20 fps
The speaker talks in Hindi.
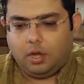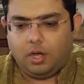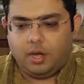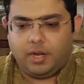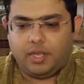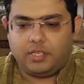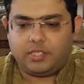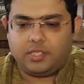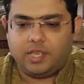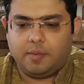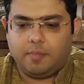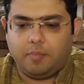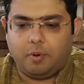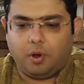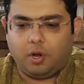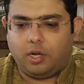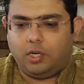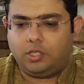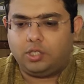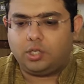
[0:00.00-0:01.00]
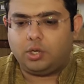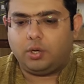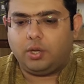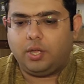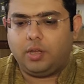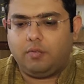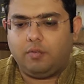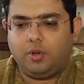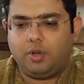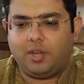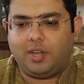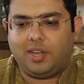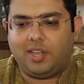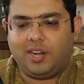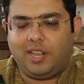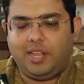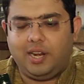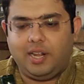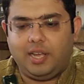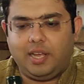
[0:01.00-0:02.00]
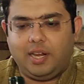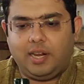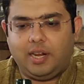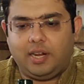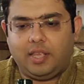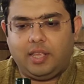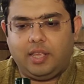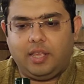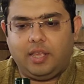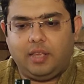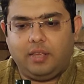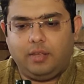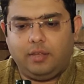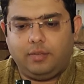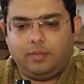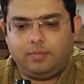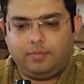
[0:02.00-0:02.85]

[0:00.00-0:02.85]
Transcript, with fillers: और इसकी बॉटल जो है वो ग्रीन कलर की है